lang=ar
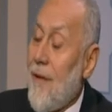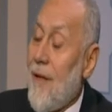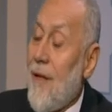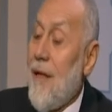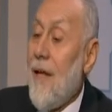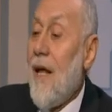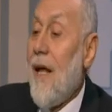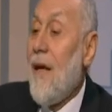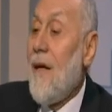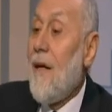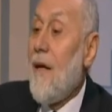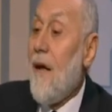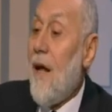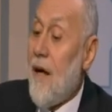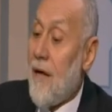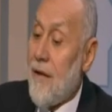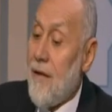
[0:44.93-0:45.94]
لأن
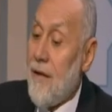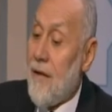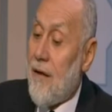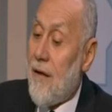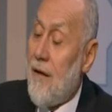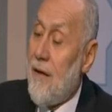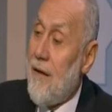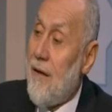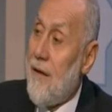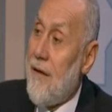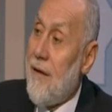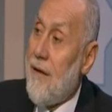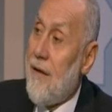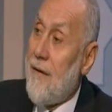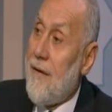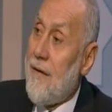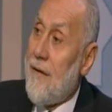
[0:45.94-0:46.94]
الحقيقة
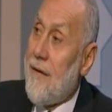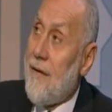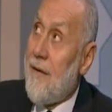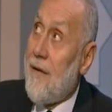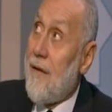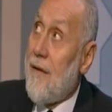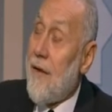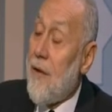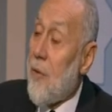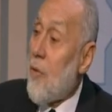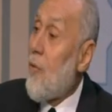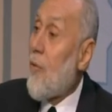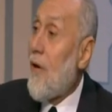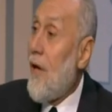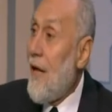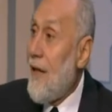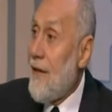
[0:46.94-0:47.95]

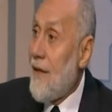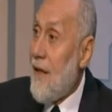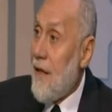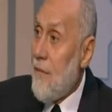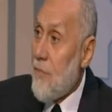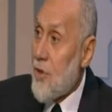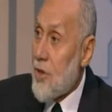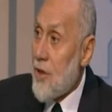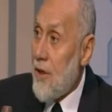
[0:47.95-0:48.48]
القرآن ده مش